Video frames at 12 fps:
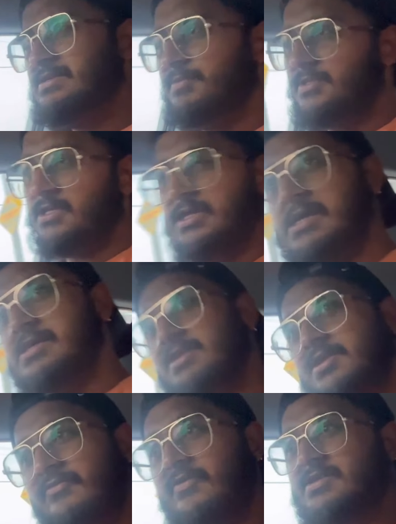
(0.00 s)
पता नहीं
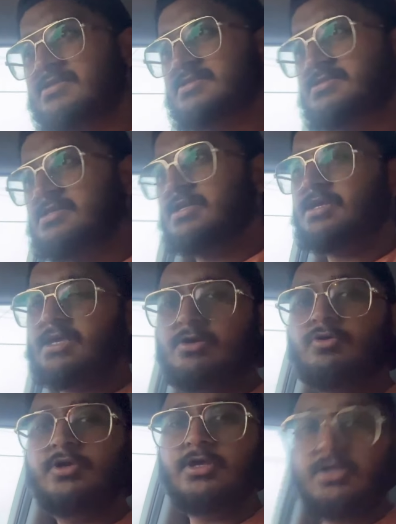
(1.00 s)
एन करके
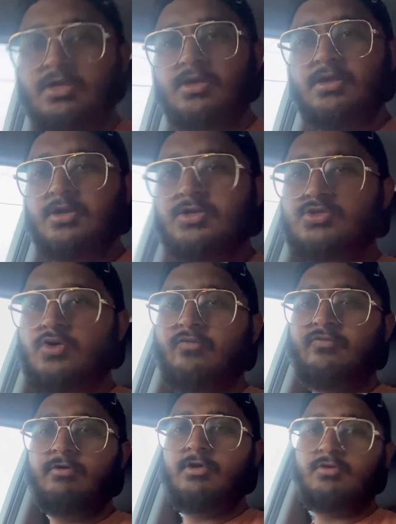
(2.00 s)
कोई
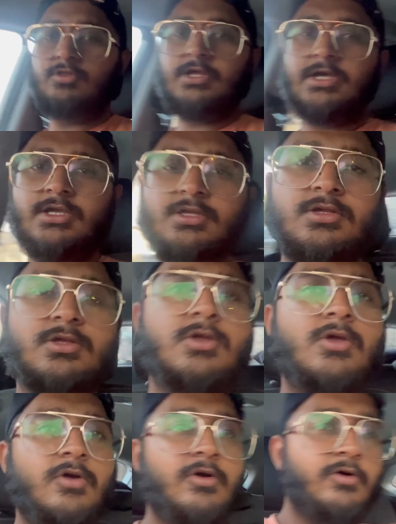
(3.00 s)
सॉफ्टवेयर होता
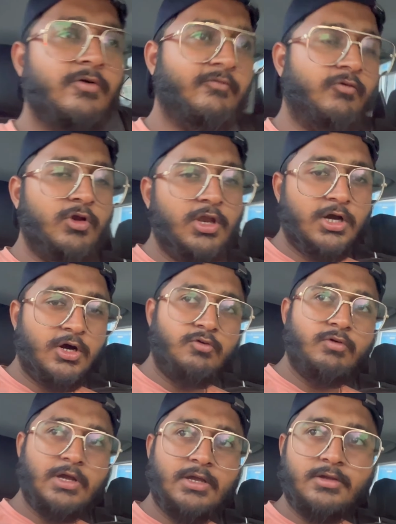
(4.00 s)
है वो लगा
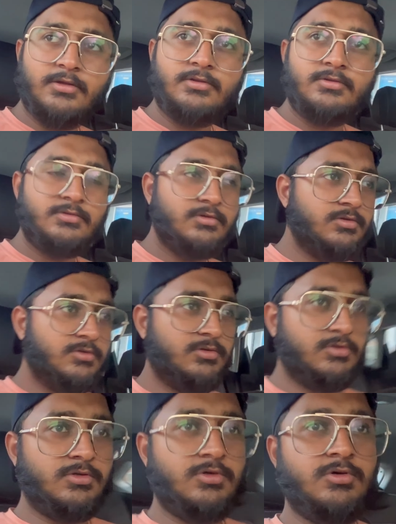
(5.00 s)
हुआ
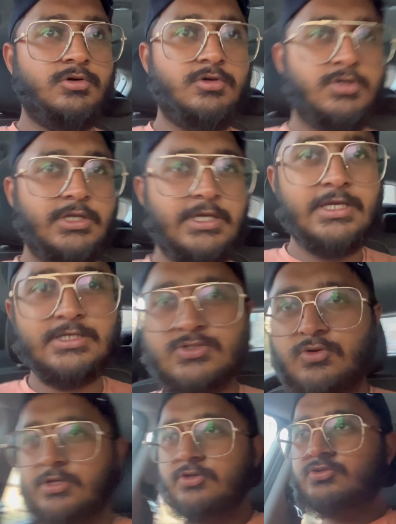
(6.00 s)
है और ये
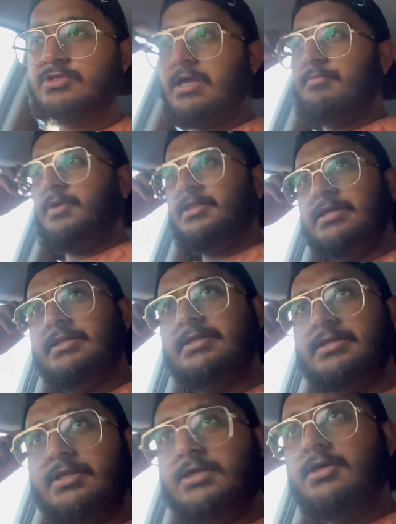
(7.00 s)
सोनी उस टाइम पे
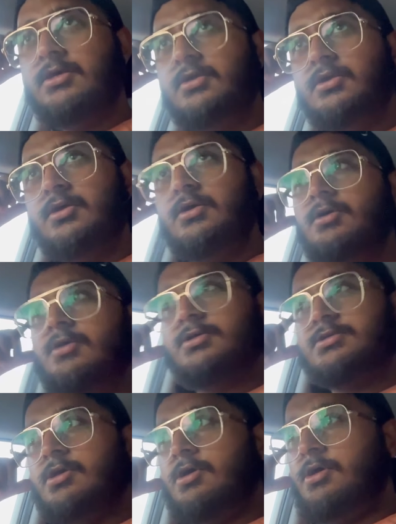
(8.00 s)
देती थी
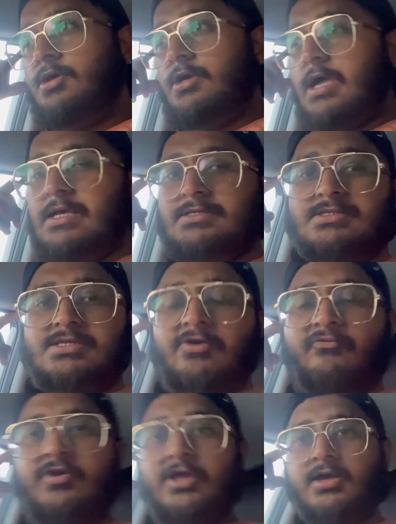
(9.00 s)
एज अ
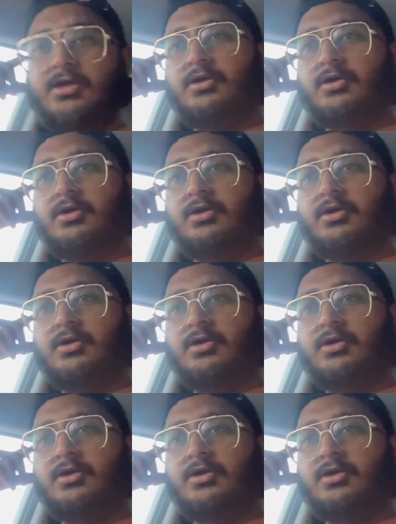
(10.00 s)
सेफ्टी